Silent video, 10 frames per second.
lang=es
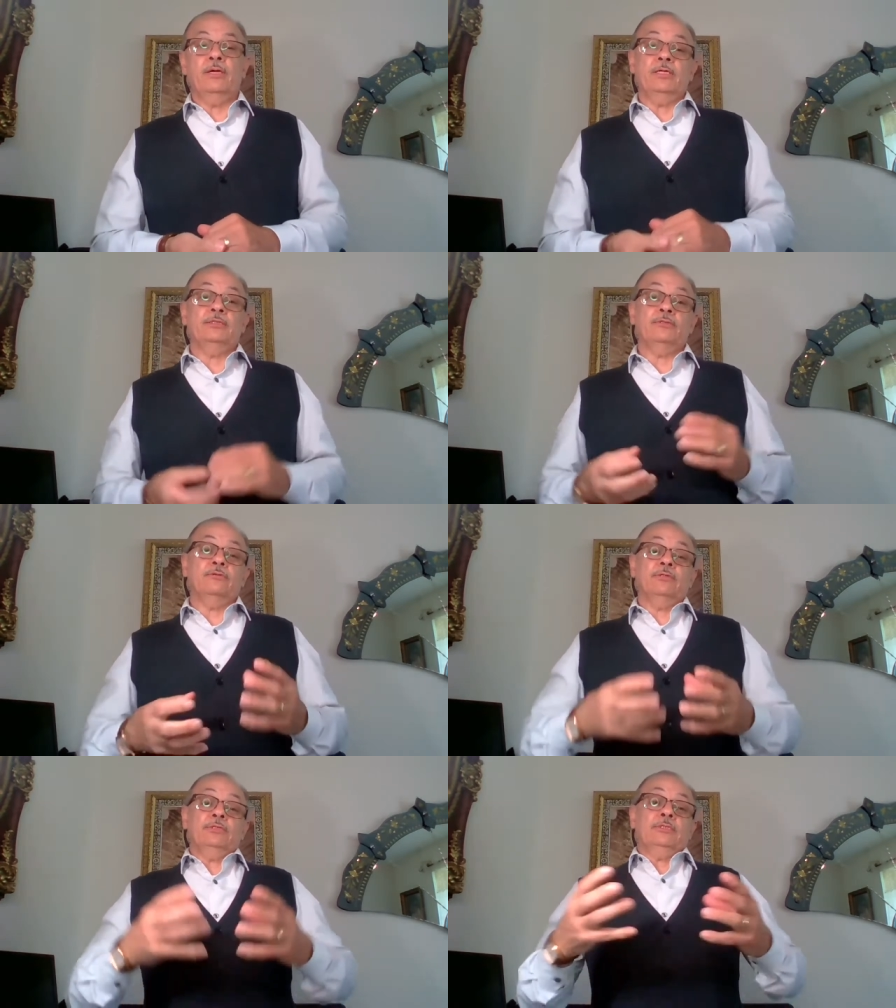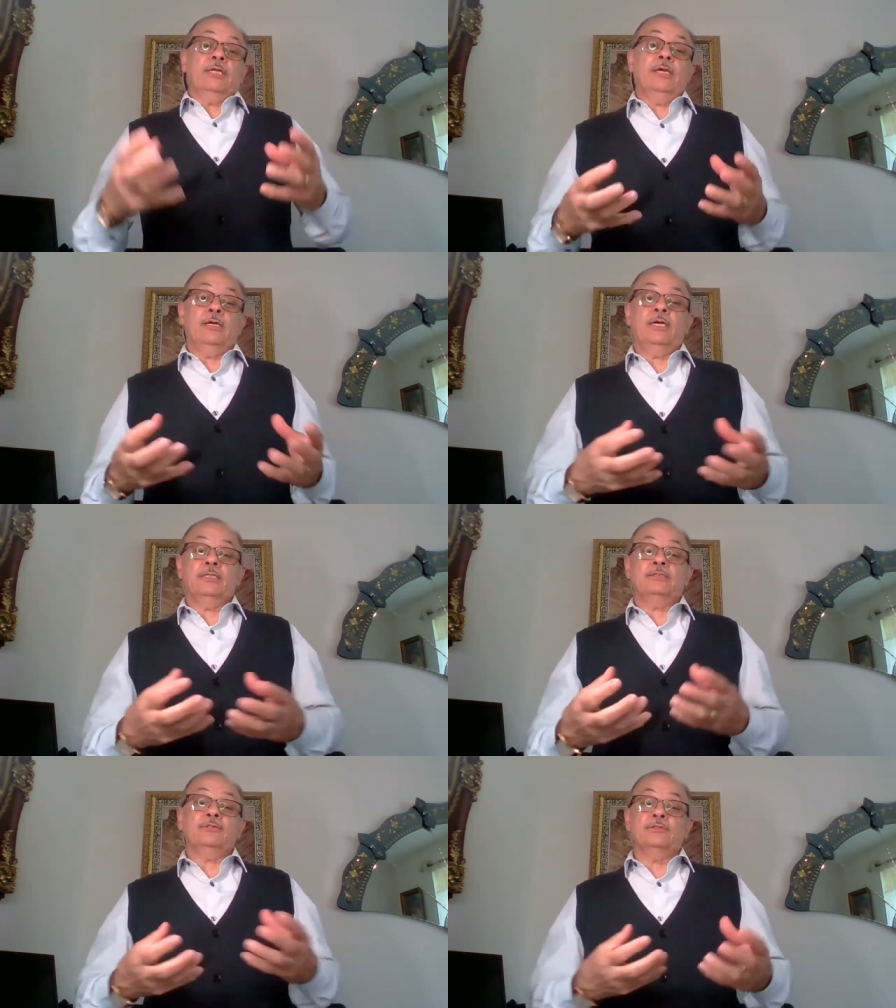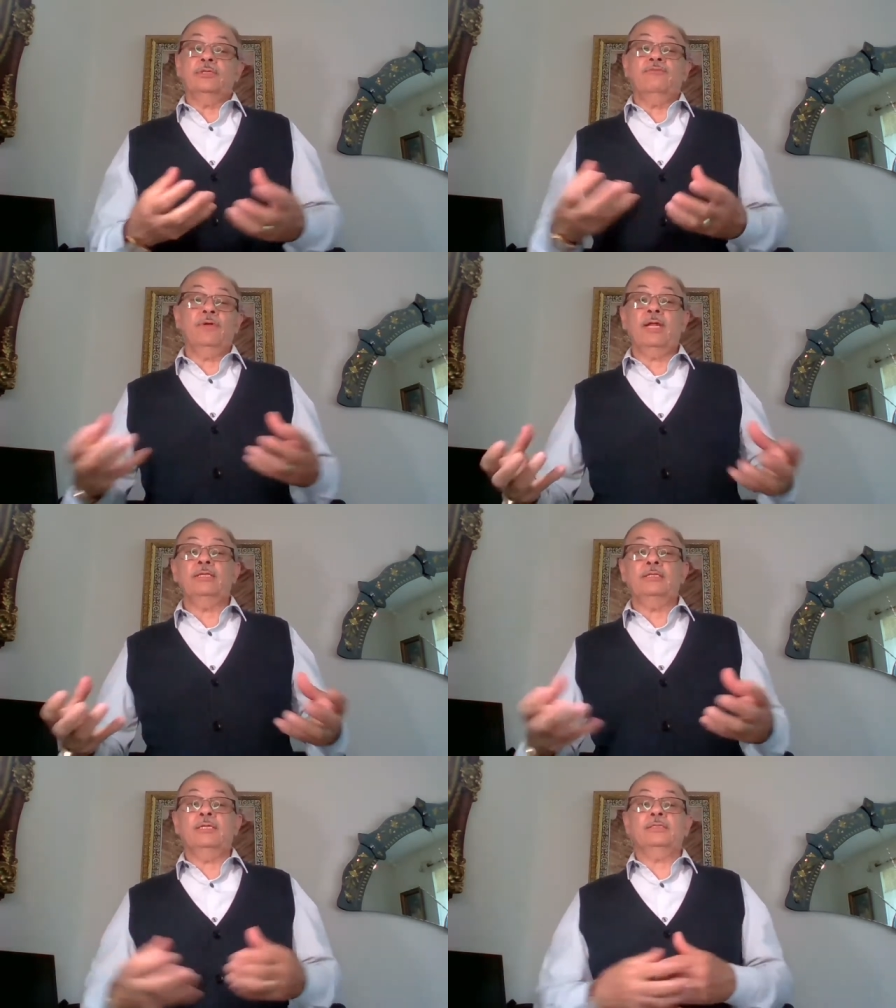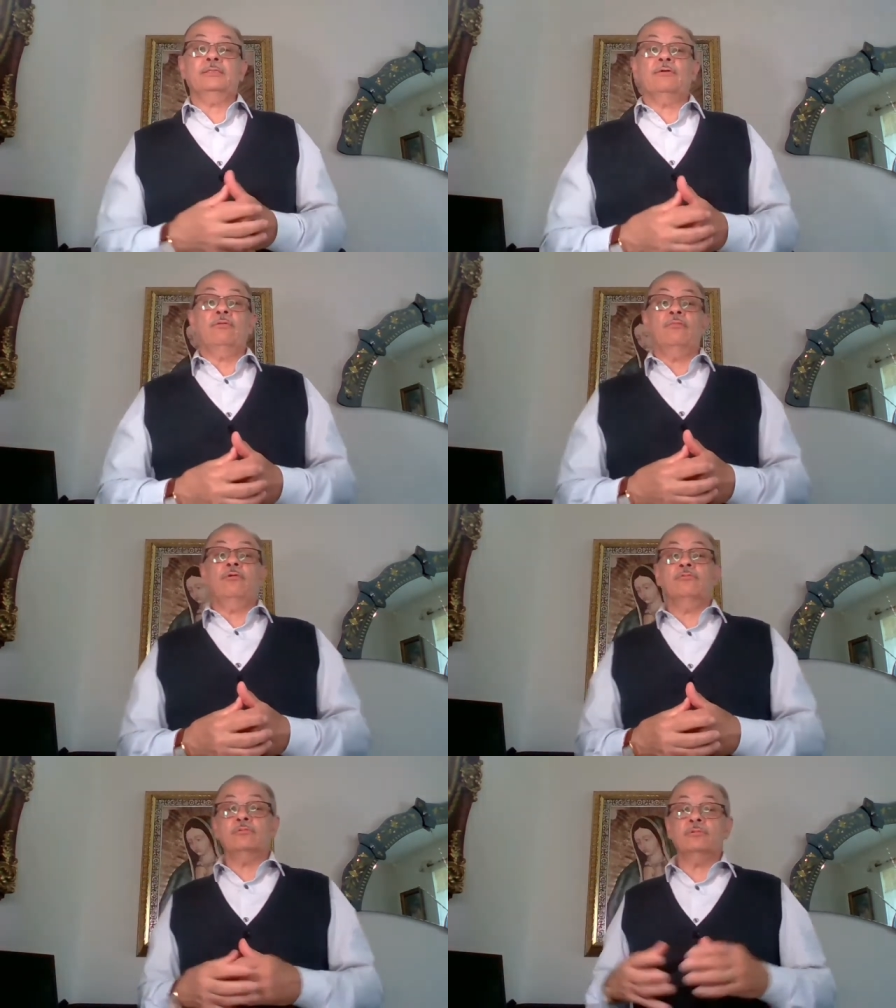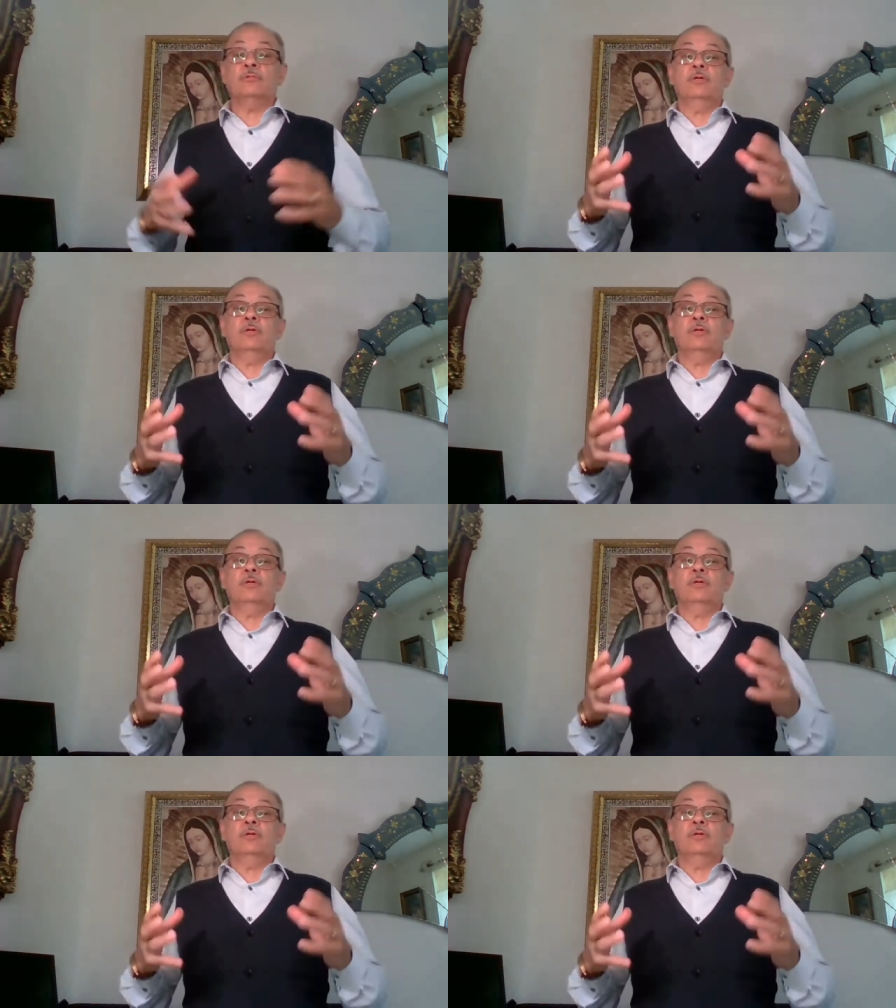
Hizo este, gestos diferentes como